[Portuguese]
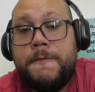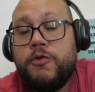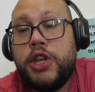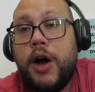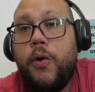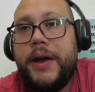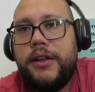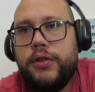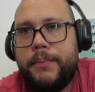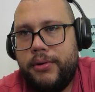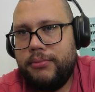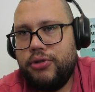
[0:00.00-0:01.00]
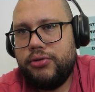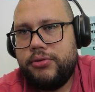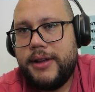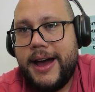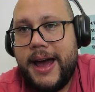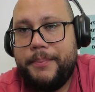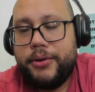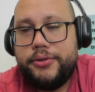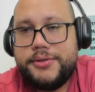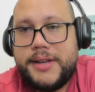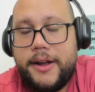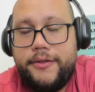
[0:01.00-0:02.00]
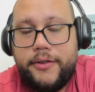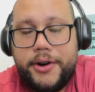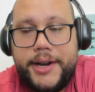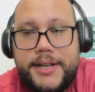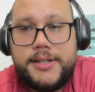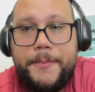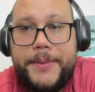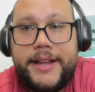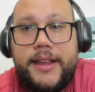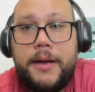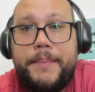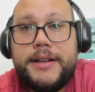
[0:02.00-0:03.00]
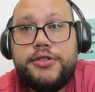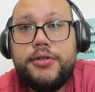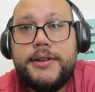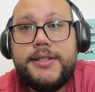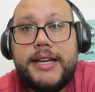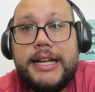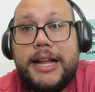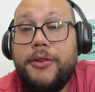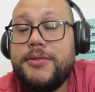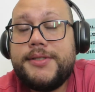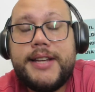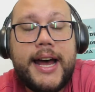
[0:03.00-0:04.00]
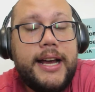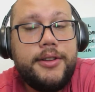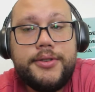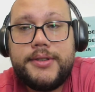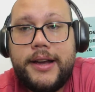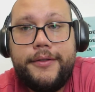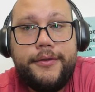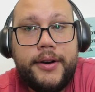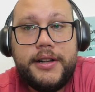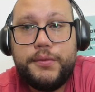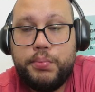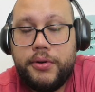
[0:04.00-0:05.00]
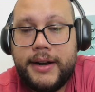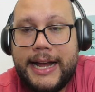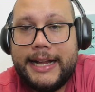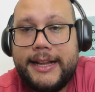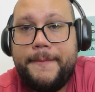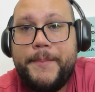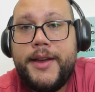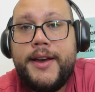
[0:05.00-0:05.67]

estão indo para o mundo da Apple, dos iPhones, e tem pessoas que não saem dos iPhones por nada